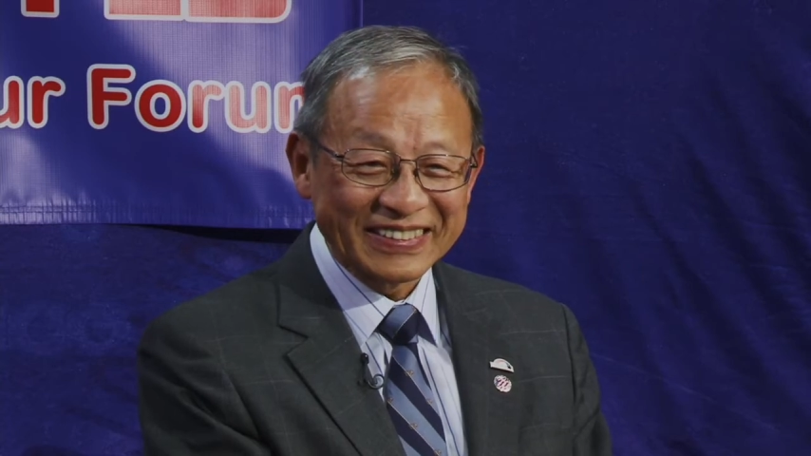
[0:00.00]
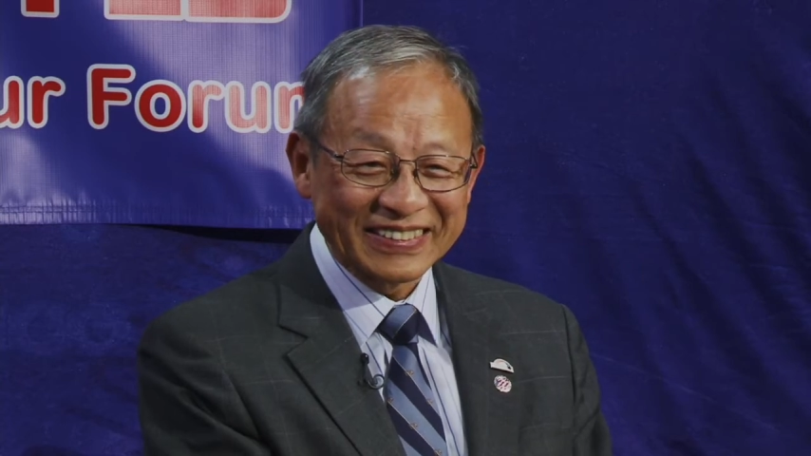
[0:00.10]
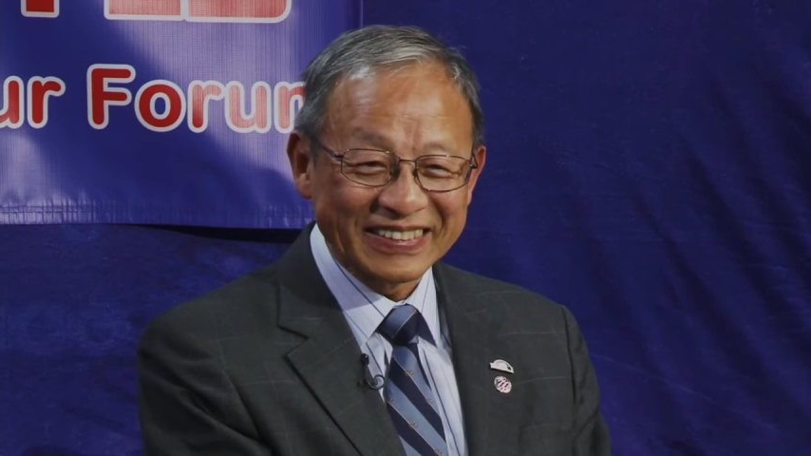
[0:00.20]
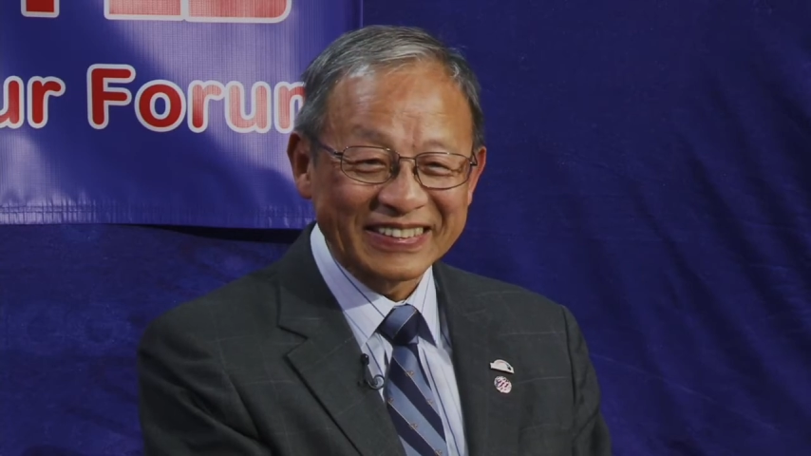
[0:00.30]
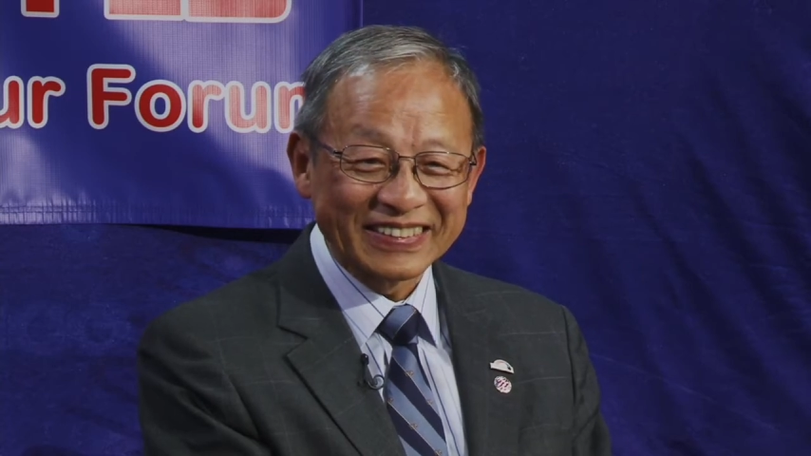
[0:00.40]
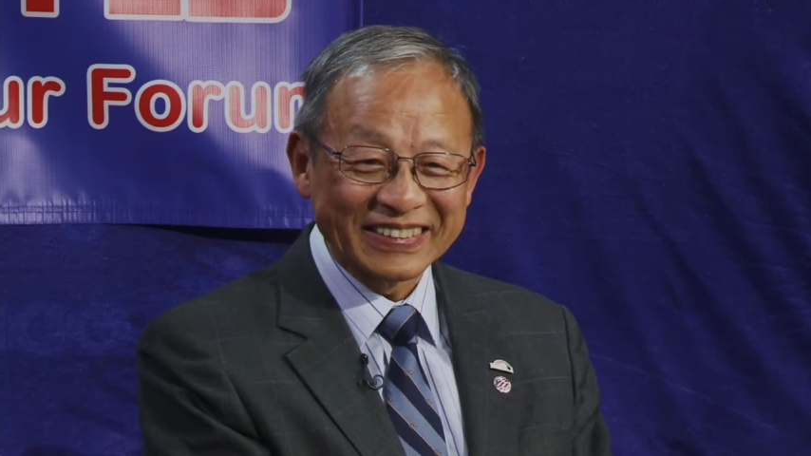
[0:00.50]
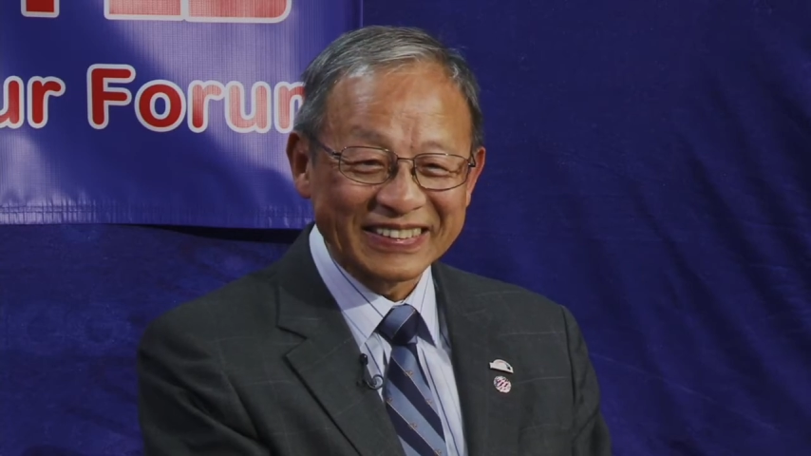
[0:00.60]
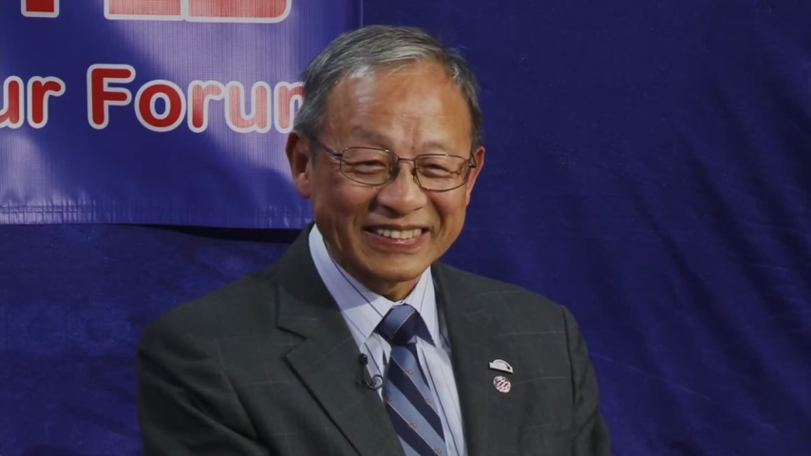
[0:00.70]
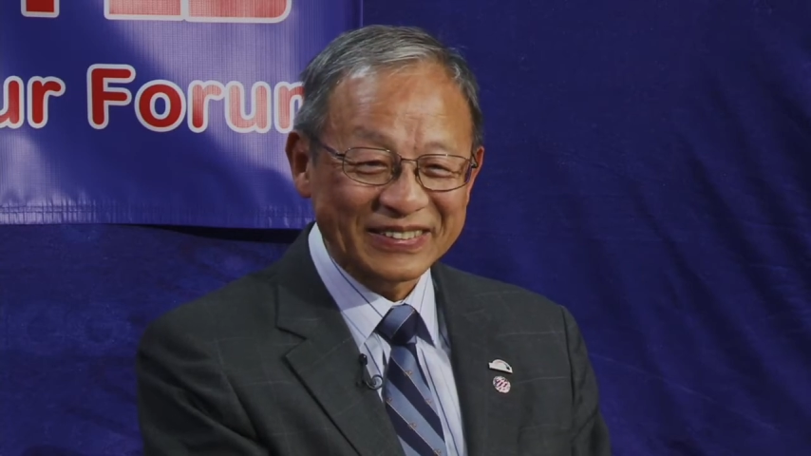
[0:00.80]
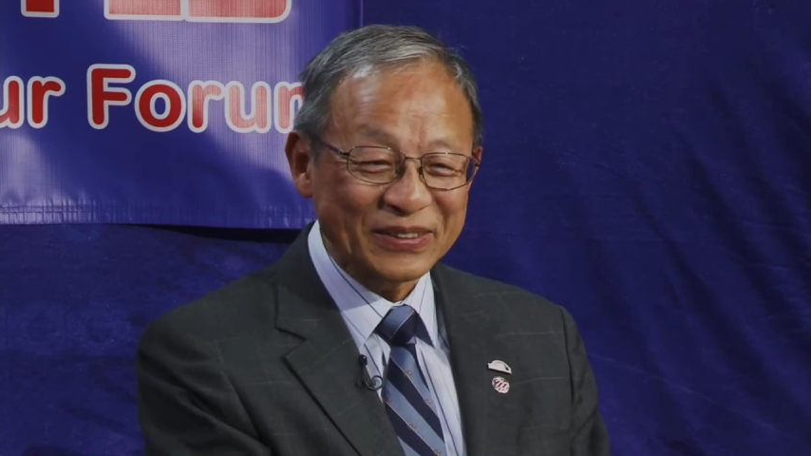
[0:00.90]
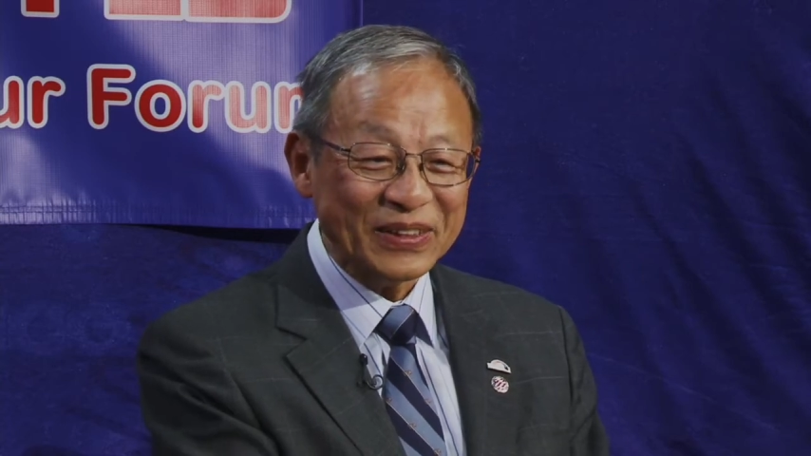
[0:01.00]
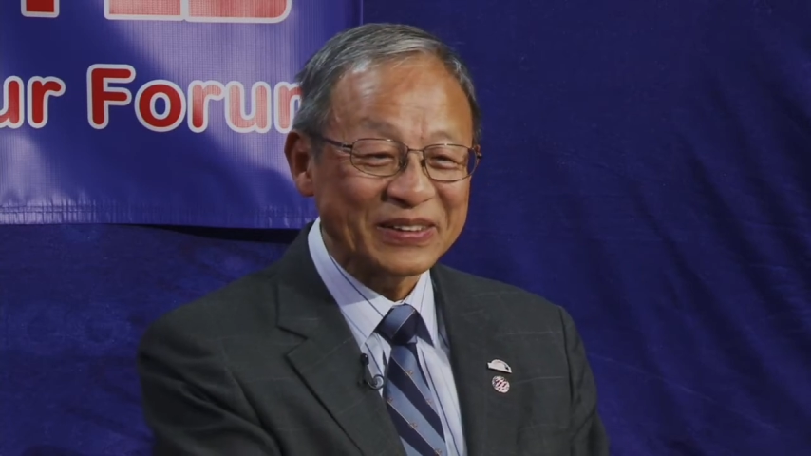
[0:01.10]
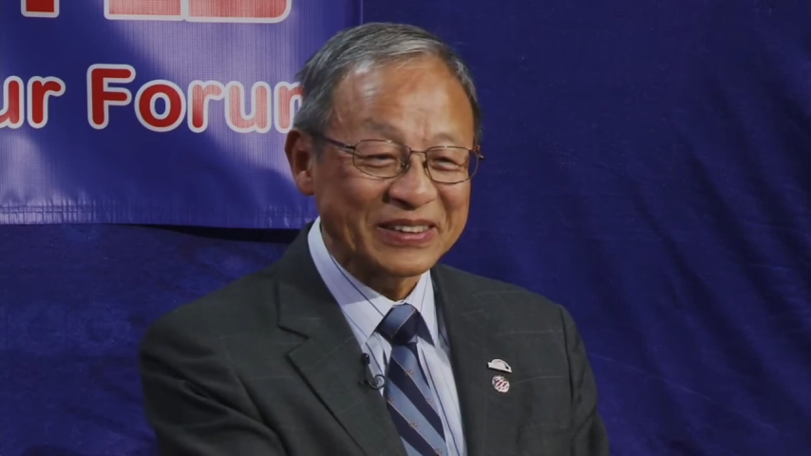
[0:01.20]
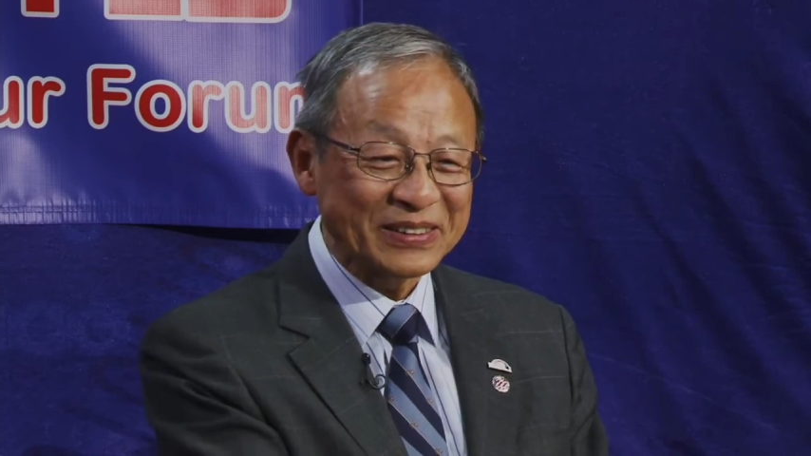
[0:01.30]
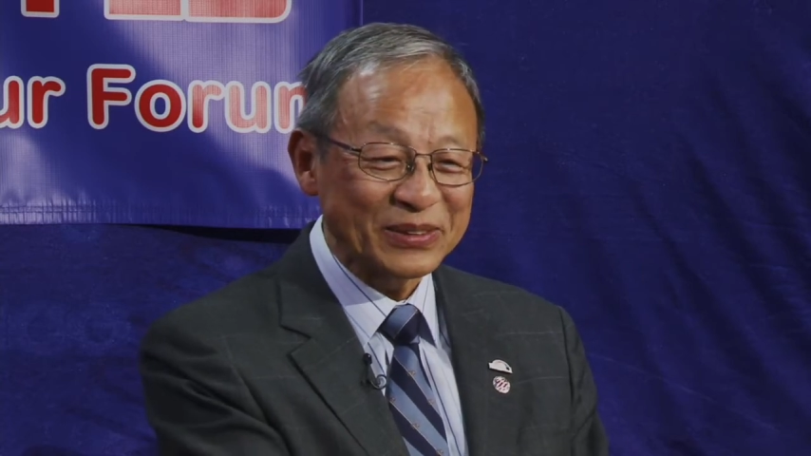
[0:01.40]
这个最要
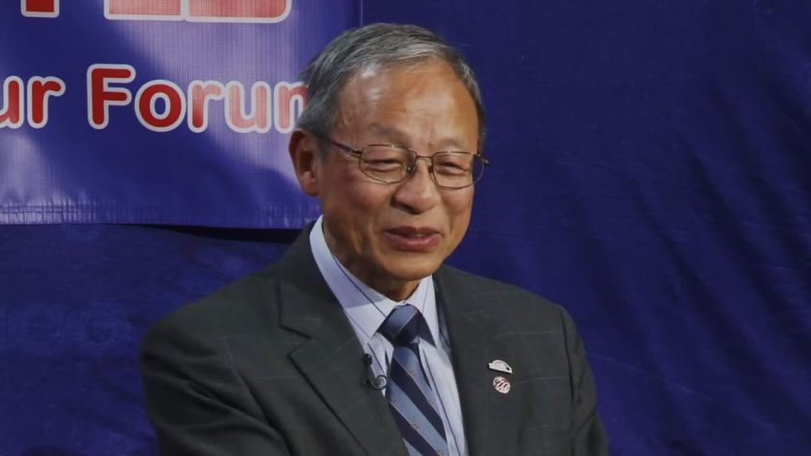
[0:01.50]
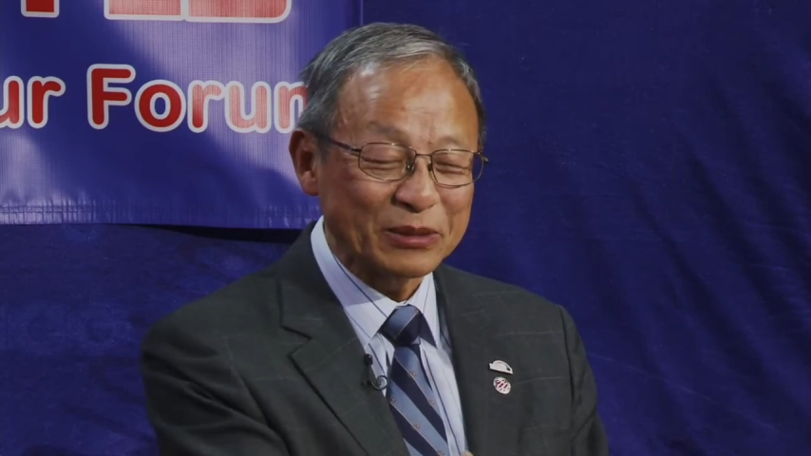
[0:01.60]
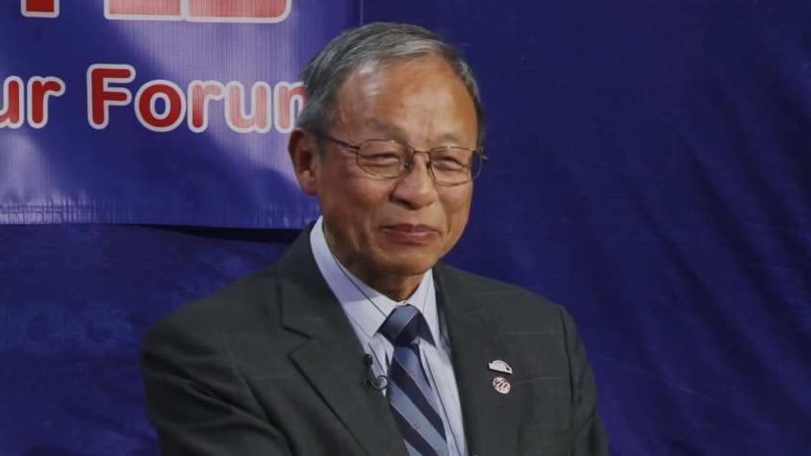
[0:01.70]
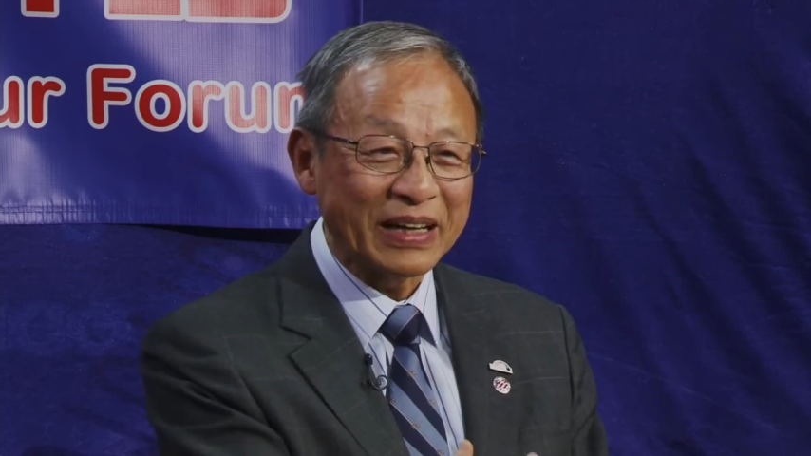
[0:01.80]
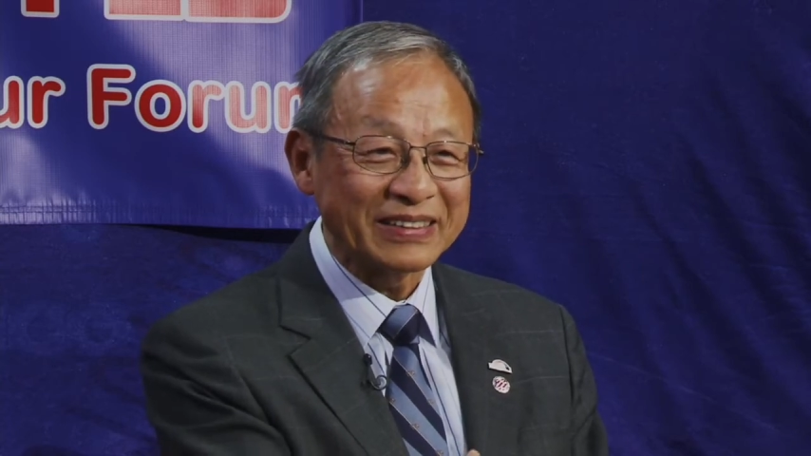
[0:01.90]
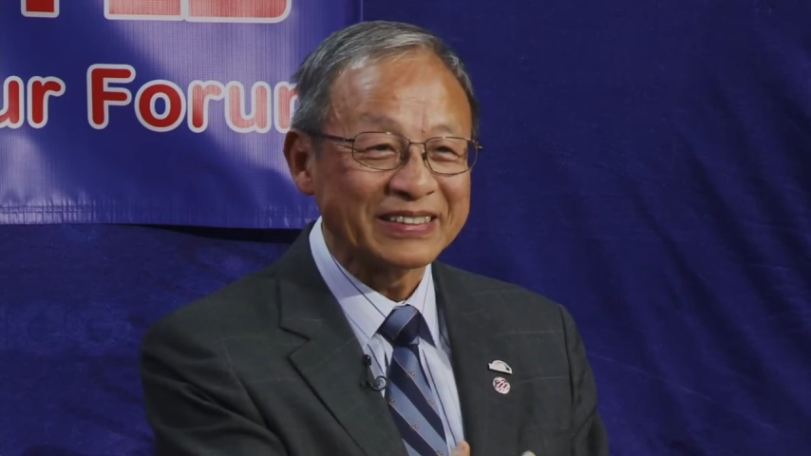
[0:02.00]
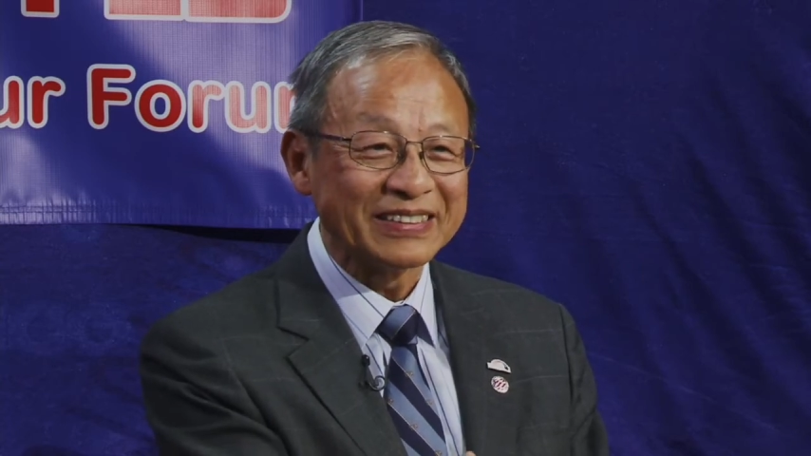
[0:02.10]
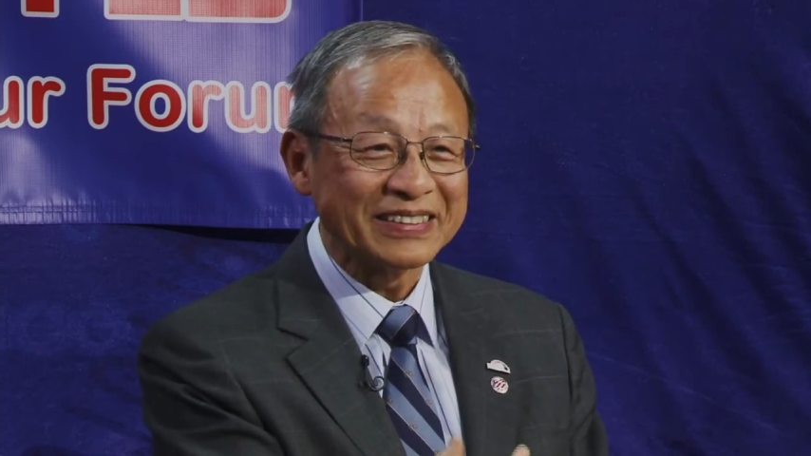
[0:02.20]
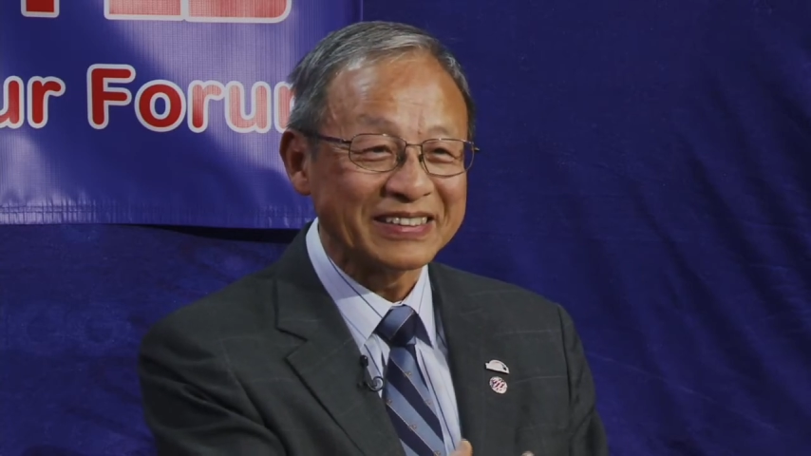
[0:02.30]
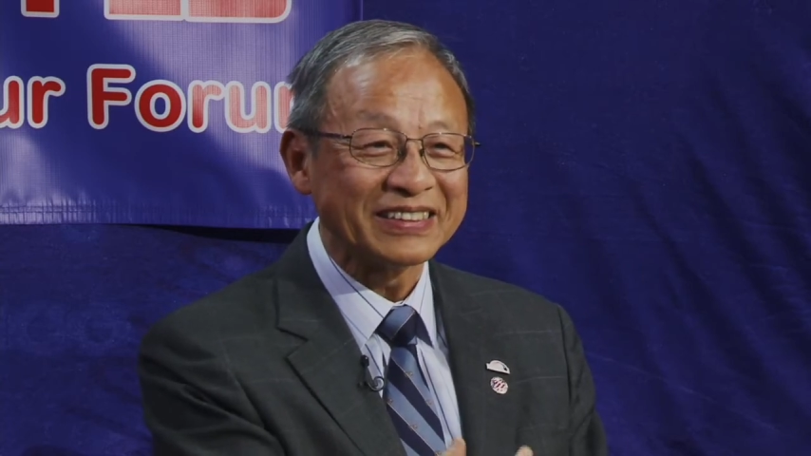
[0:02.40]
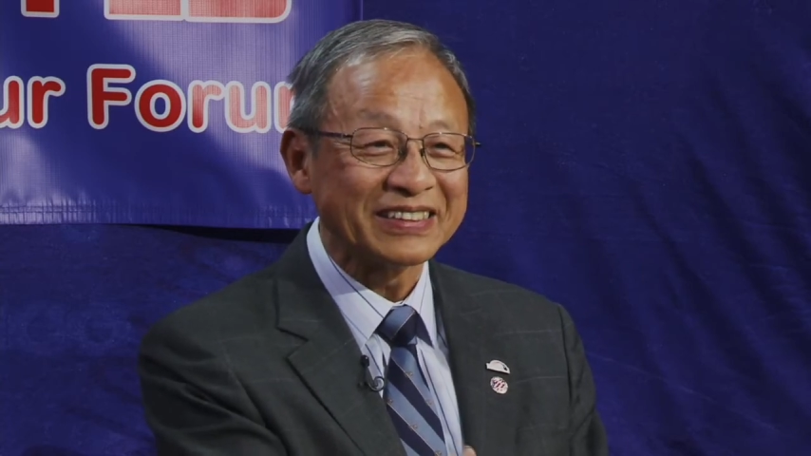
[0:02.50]
紧就是把这个市